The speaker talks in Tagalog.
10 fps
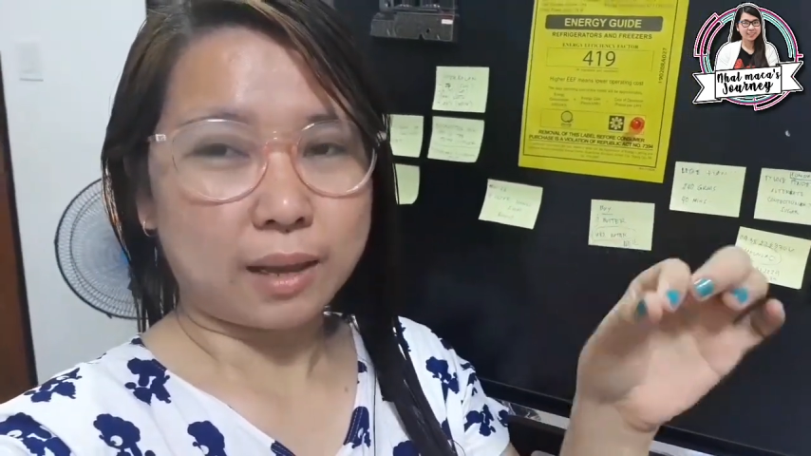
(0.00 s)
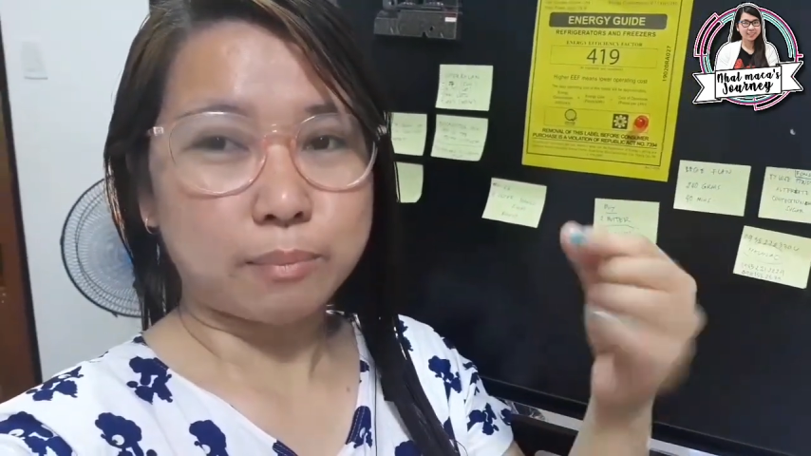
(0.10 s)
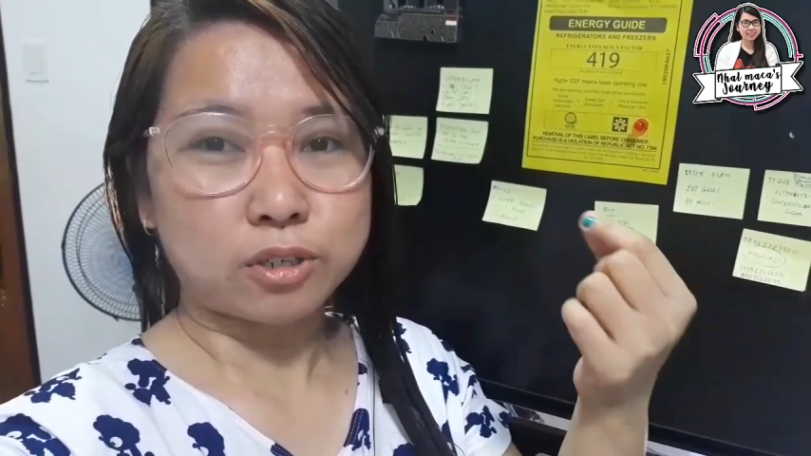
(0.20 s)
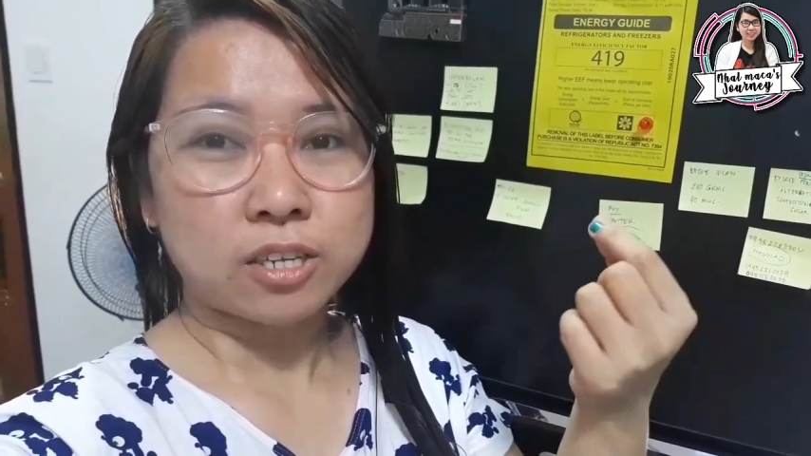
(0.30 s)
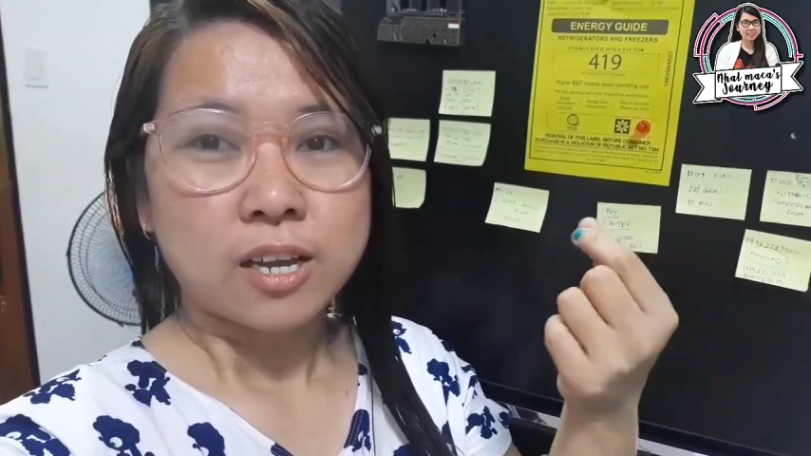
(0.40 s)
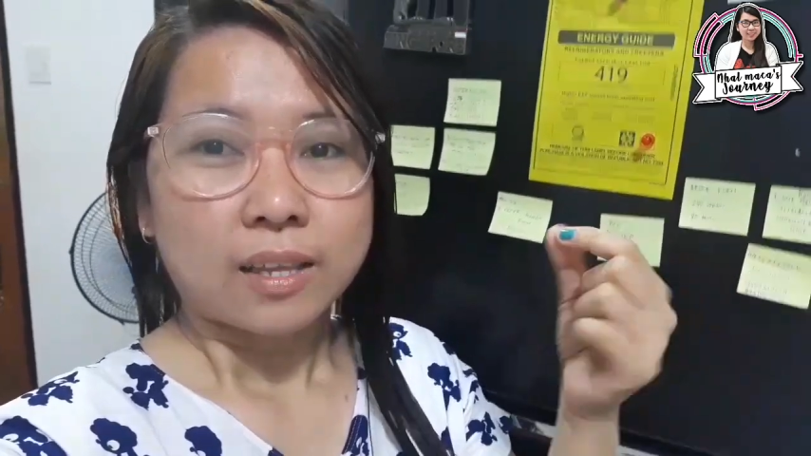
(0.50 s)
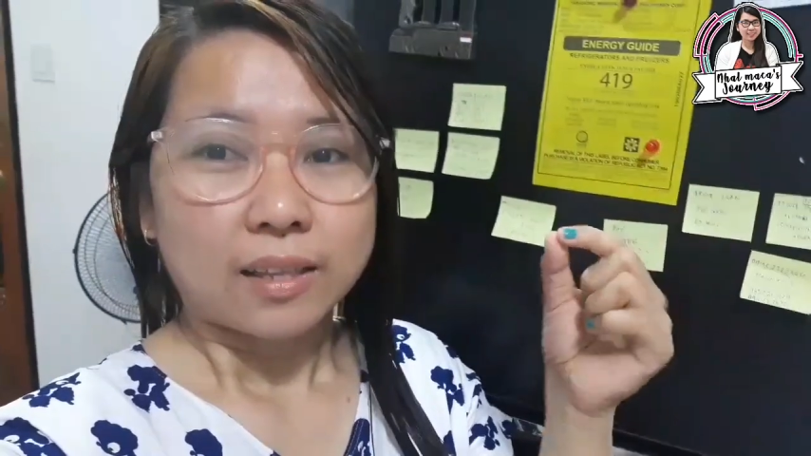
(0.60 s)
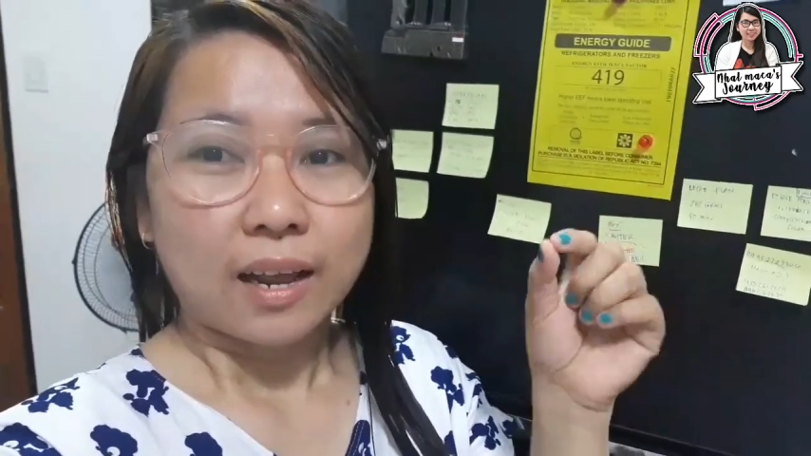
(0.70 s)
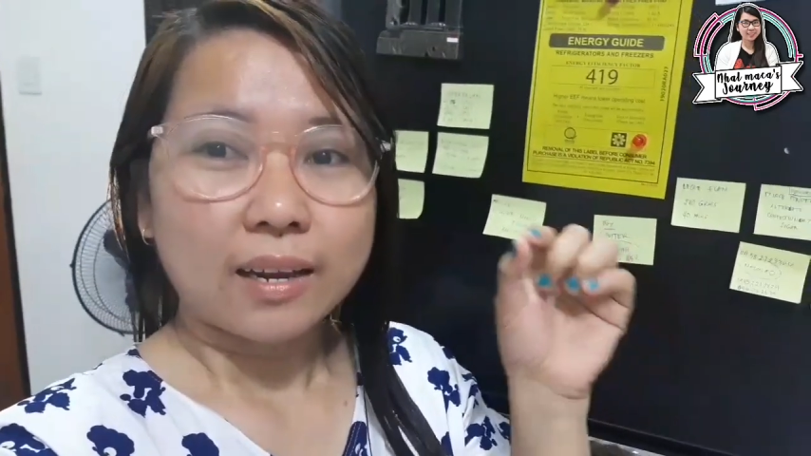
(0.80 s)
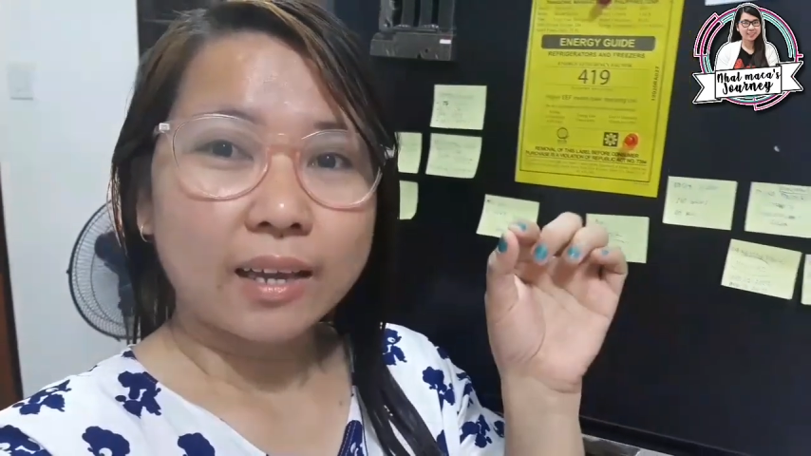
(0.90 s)
Tapos,
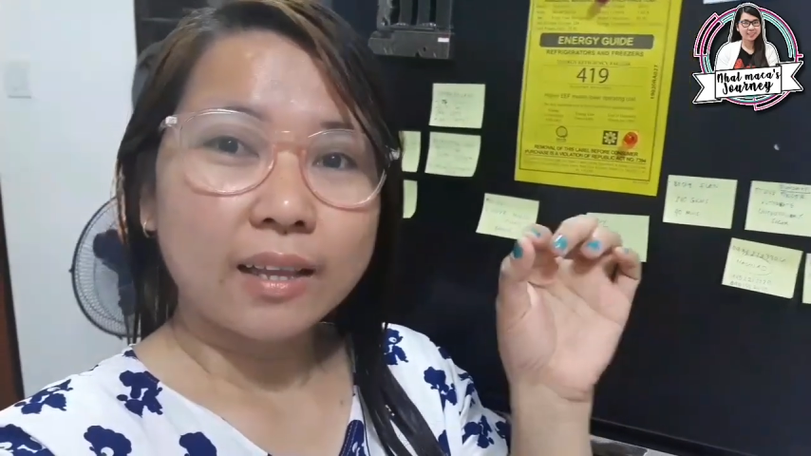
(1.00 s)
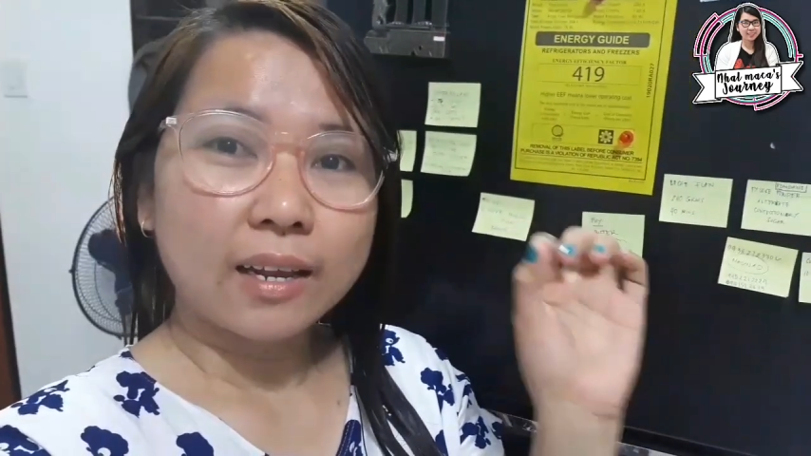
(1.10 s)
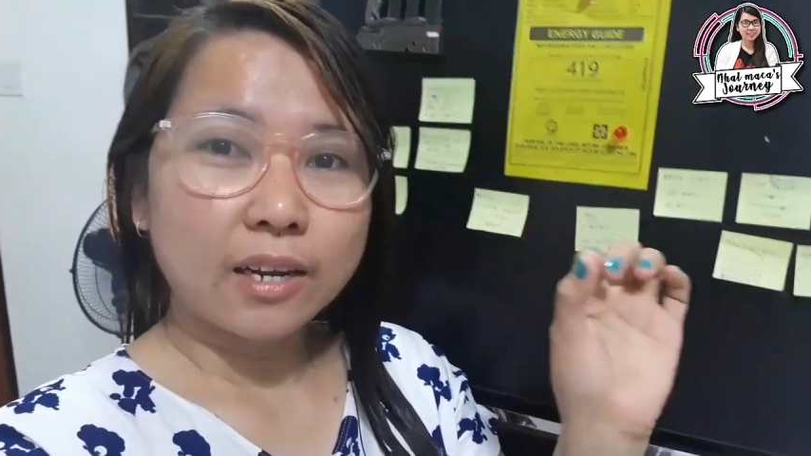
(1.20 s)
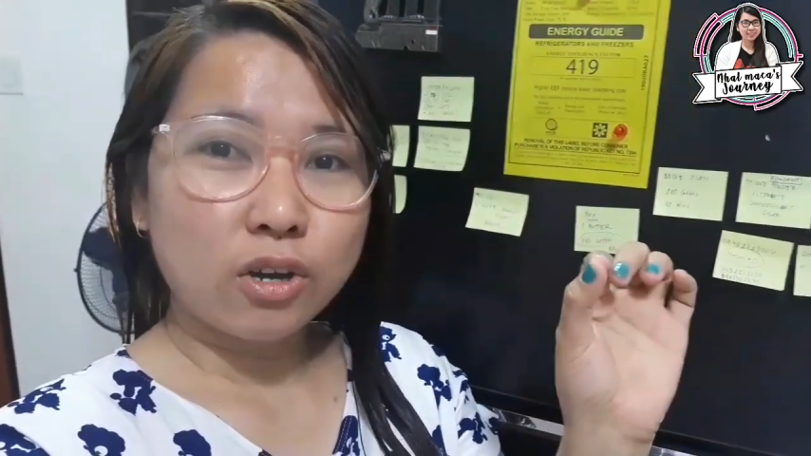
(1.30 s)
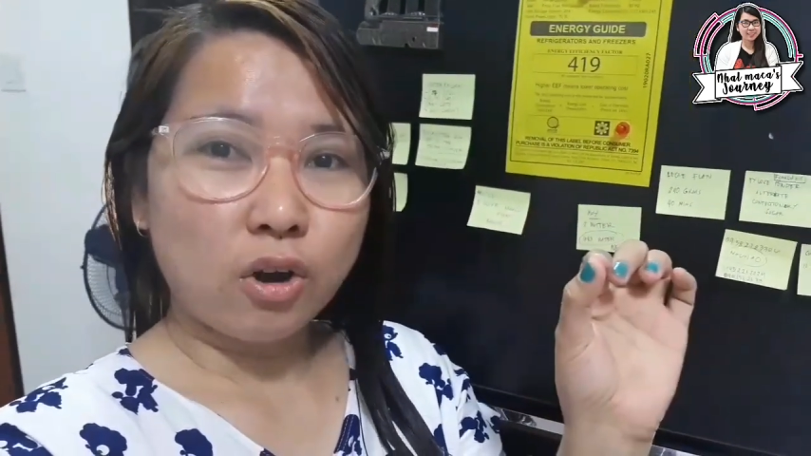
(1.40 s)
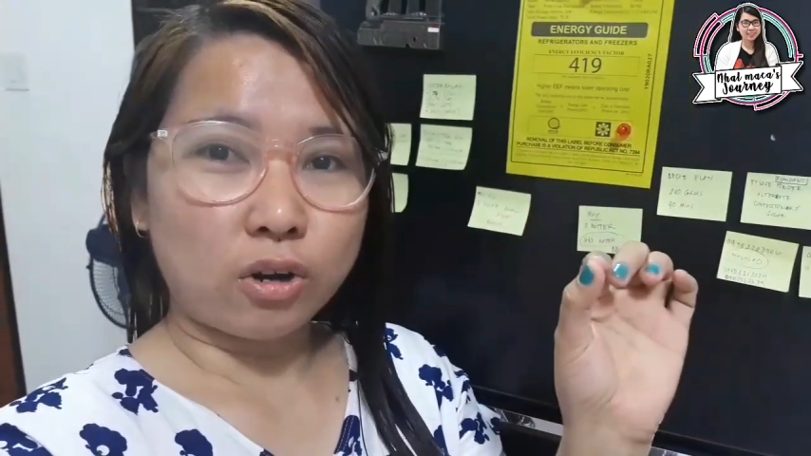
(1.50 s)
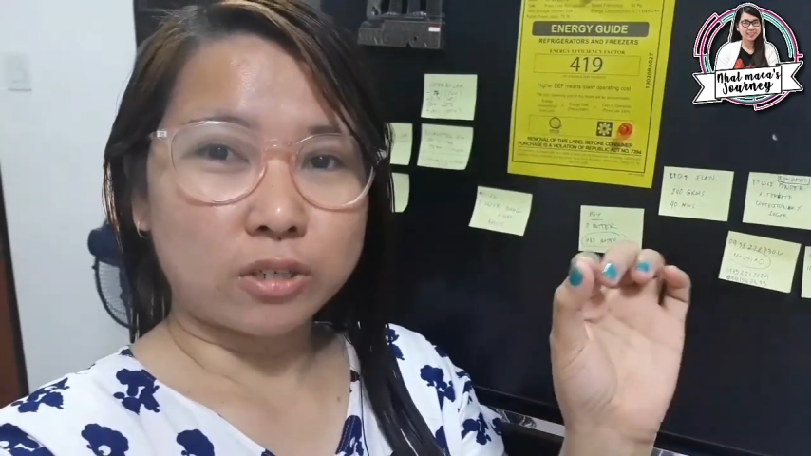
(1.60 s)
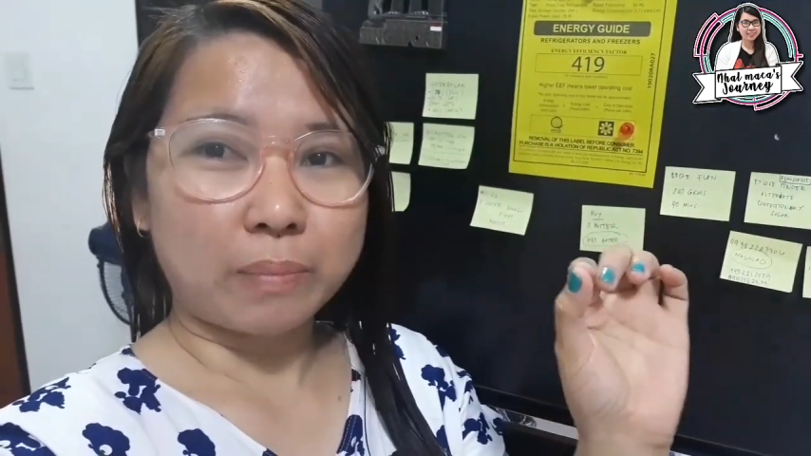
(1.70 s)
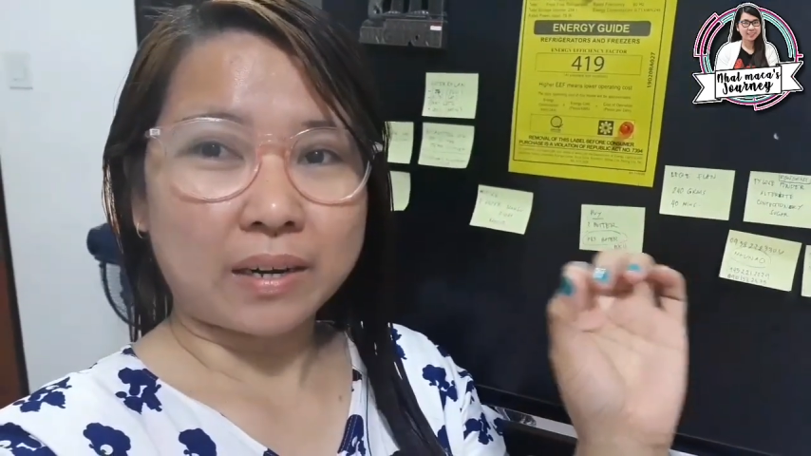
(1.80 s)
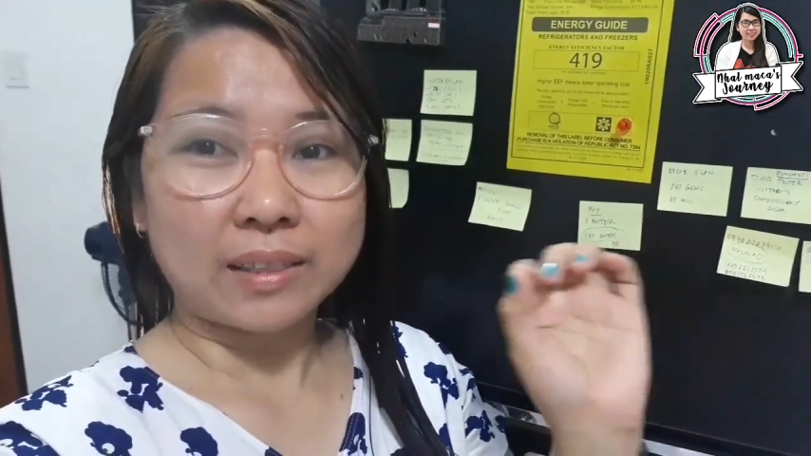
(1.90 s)
nilalagyan na lang ng
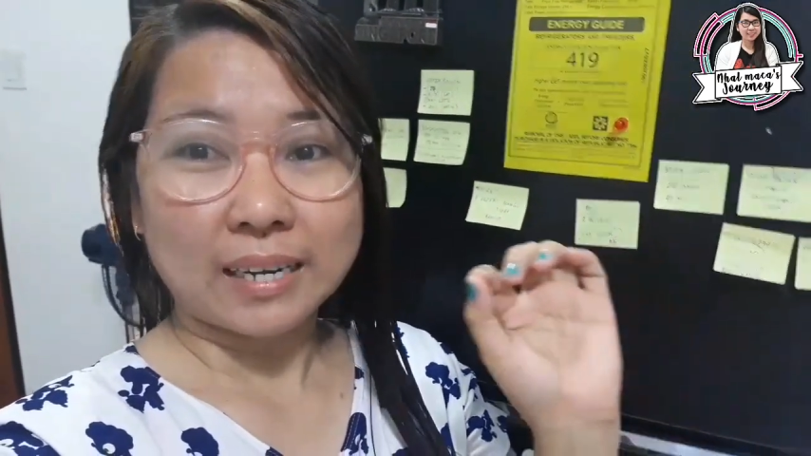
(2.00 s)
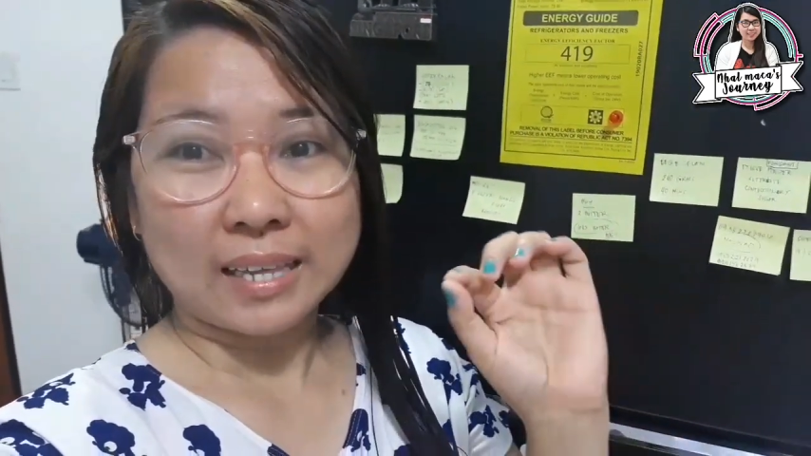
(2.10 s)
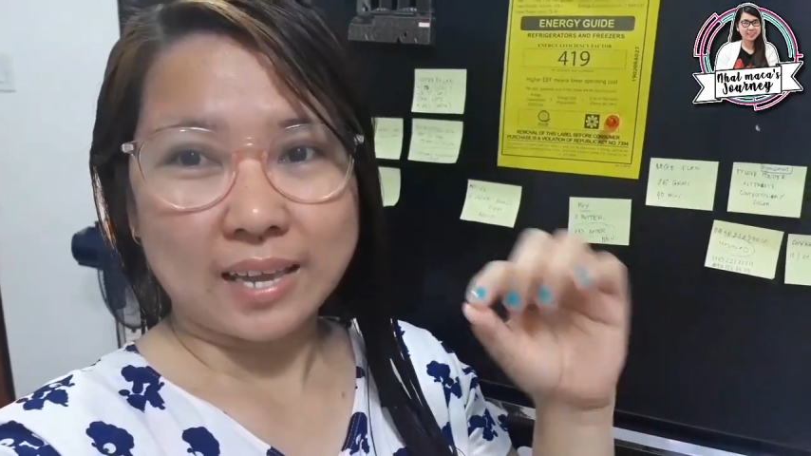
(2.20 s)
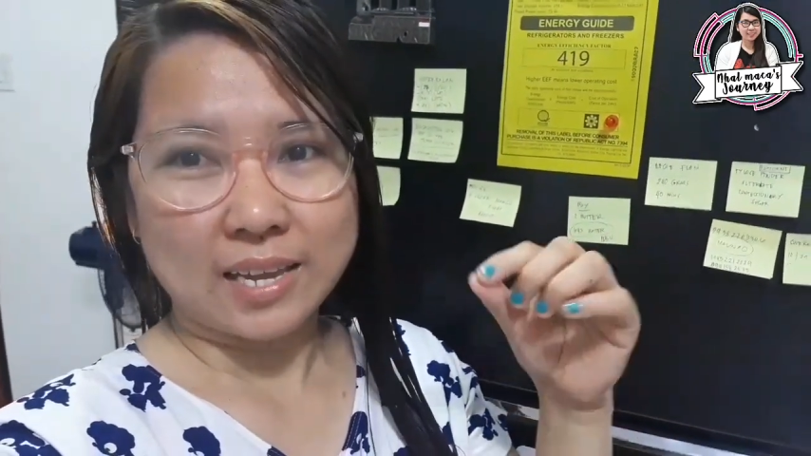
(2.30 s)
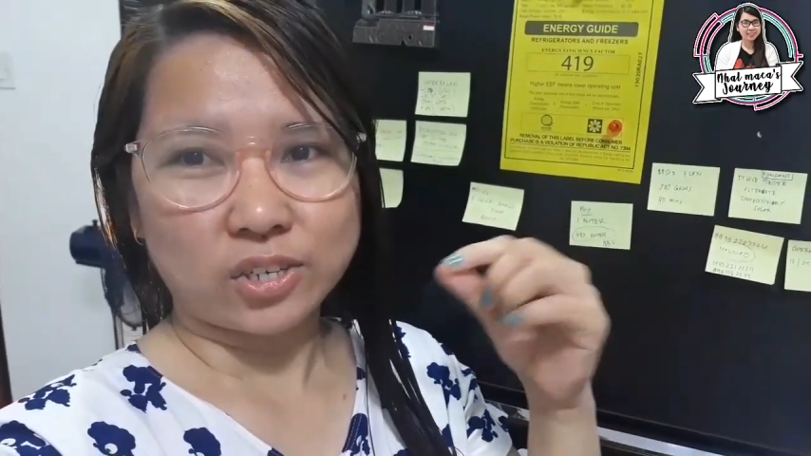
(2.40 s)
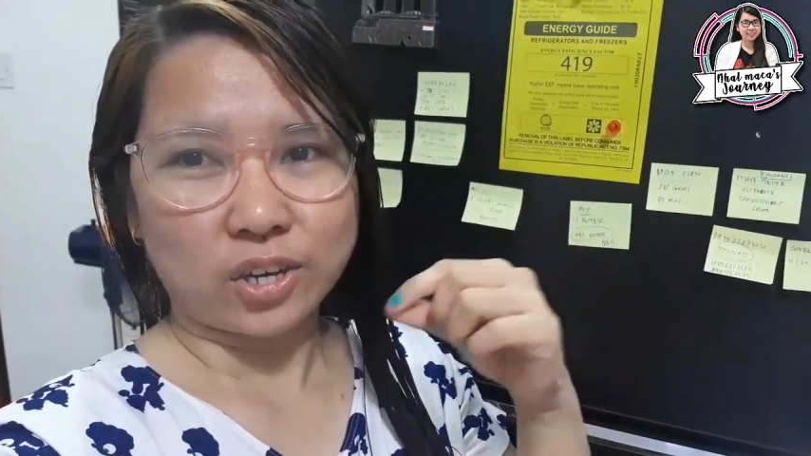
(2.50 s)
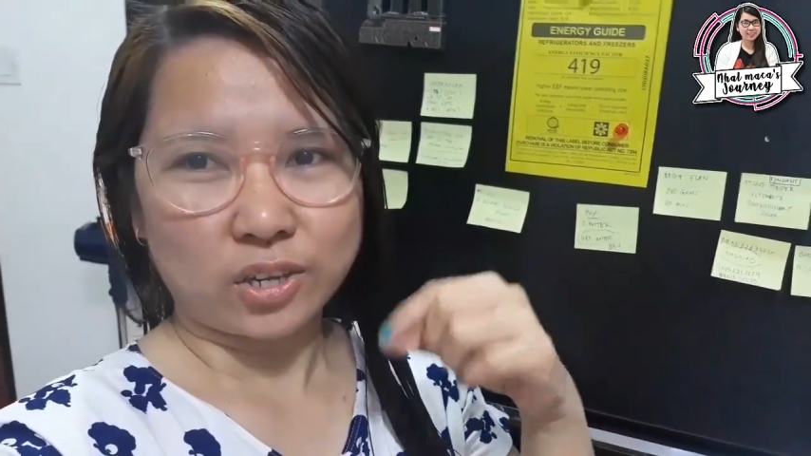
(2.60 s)
hose, parang drainage,